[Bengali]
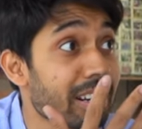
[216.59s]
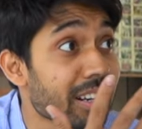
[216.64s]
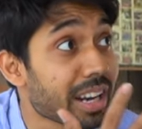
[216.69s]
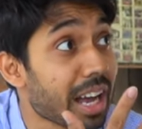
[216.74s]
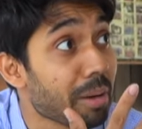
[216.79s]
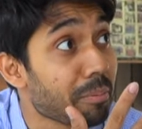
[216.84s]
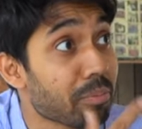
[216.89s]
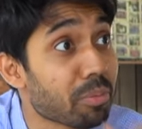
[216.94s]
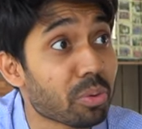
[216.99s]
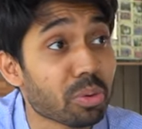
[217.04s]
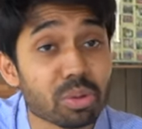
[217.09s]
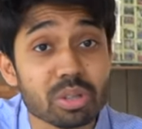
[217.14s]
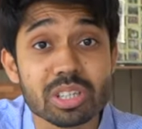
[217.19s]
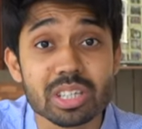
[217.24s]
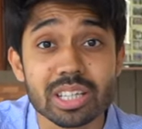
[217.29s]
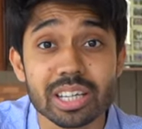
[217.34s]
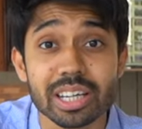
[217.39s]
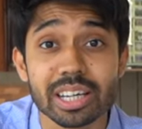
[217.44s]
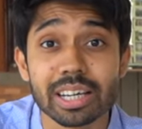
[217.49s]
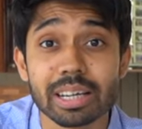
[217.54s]
ক্লাব
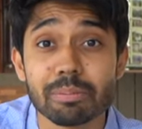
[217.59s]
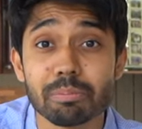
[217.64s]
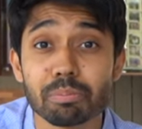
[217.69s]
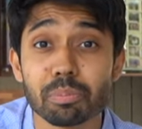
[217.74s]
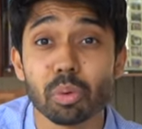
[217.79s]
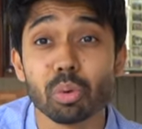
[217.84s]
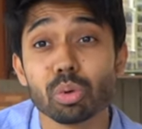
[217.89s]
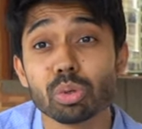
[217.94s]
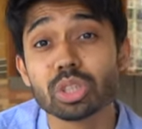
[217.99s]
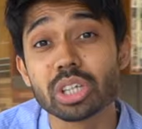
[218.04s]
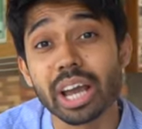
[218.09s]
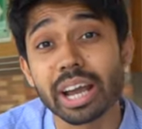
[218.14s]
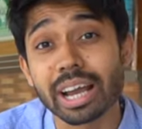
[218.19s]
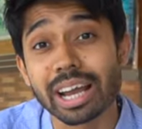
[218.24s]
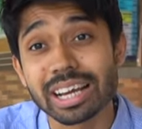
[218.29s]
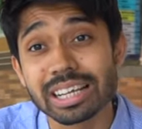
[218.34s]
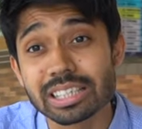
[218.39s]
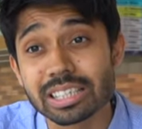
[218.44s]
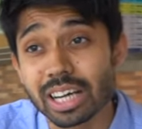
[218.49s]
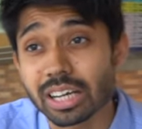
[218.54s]
করছে বহু
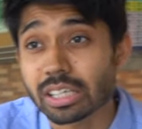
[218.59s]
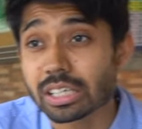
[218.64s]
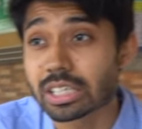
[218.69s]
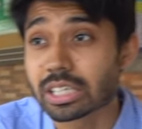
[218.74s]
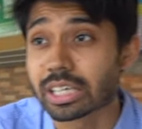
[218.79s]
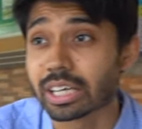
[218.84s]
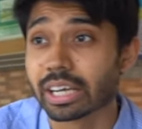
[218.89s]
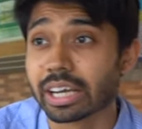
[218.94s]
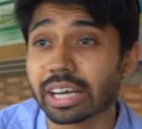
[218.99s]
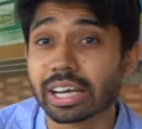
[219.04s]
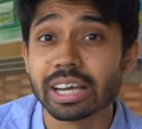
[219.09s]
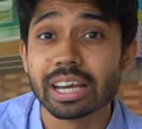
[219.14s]
জায়গায় যাচ্ছে